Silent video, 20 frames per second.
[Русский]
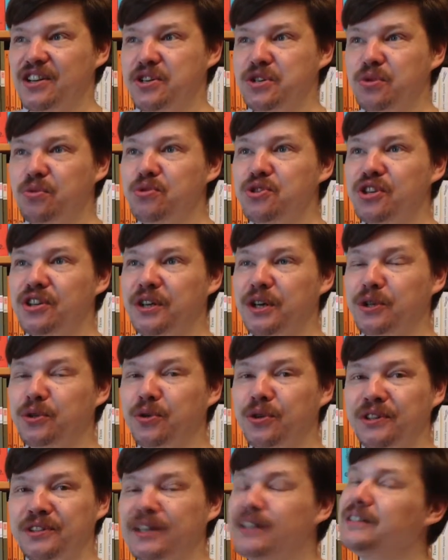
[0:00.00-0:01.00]
штучек,
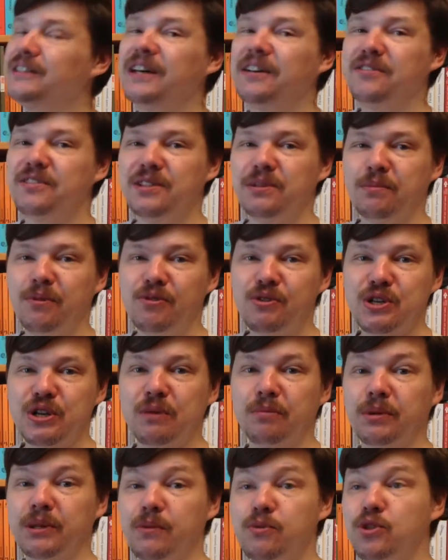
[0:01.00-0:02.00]
которые так нравятся
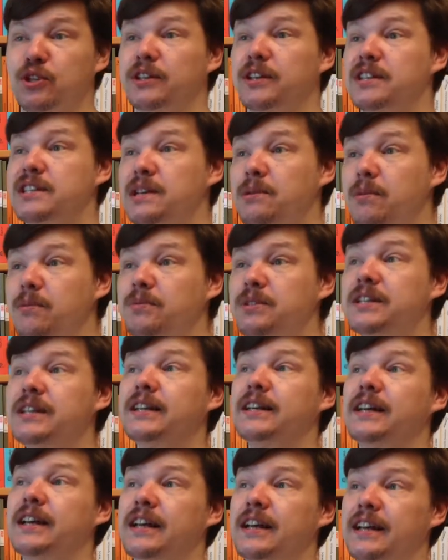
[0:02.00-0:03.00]
малышам, потому что на самом
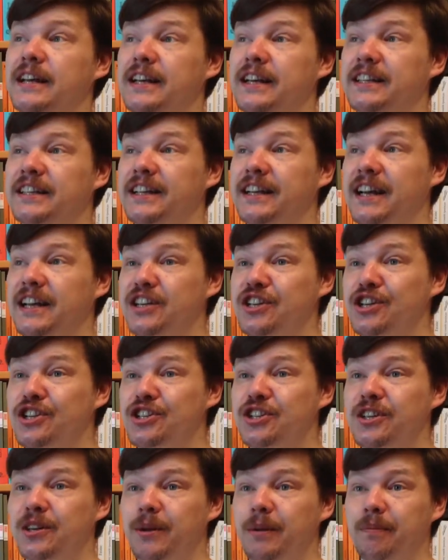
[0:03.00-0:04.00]
деле это,
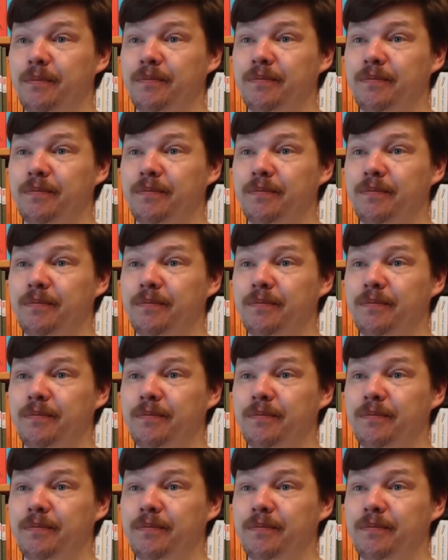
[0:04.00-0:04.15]
конечно,